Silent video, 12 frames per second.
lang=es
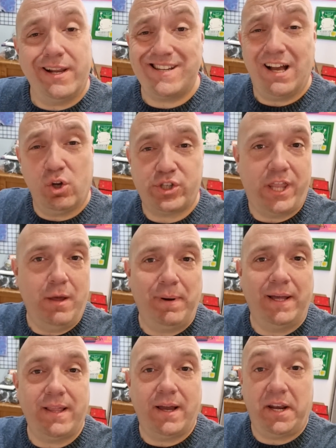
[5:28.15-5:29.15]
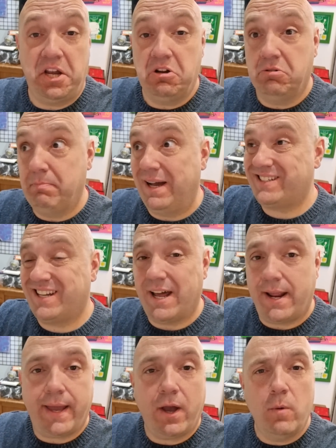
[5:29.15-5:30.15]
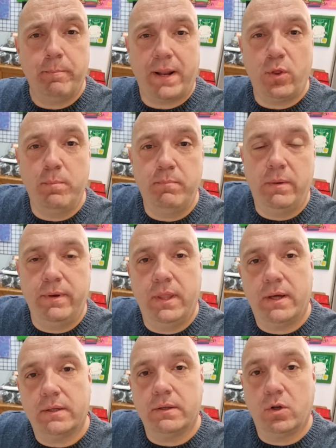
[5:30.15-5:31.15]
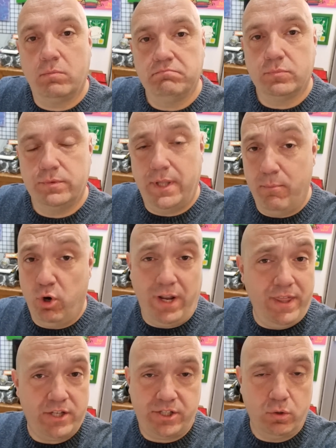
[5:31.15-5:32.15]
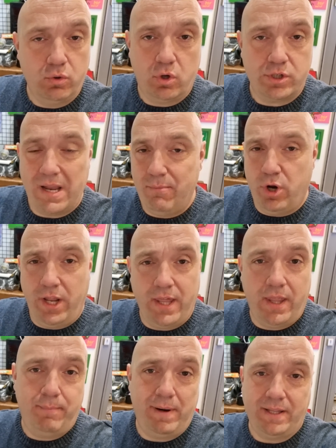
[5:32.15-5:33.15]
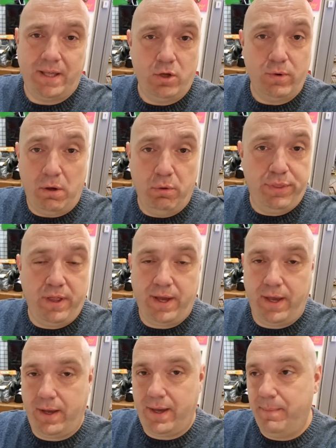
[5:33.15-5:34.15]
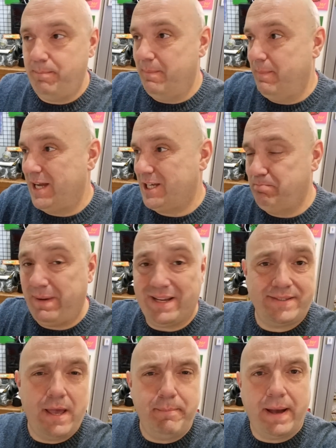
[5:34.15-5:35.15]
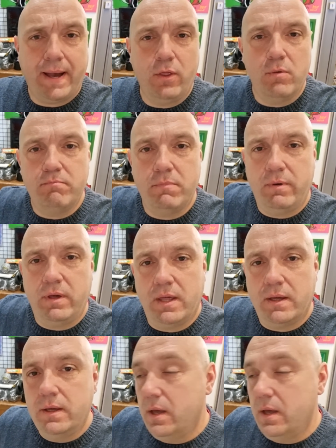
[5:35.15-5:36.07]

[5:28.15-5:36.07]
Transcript: Es la cosa de plata, creo, más cara que he comprado en mi vida. De moneda seguro, es la moneda de plata de una onza que, más pasta he pagado en mi vida.